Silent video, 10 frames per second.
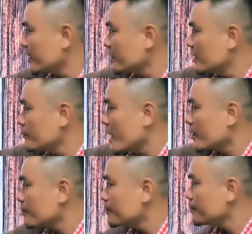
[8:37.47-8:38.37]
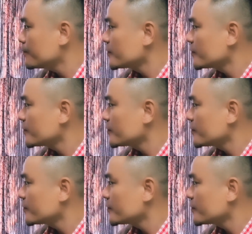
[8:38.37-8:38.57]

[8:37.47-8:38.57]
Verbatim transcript: Nghe thử các bạn.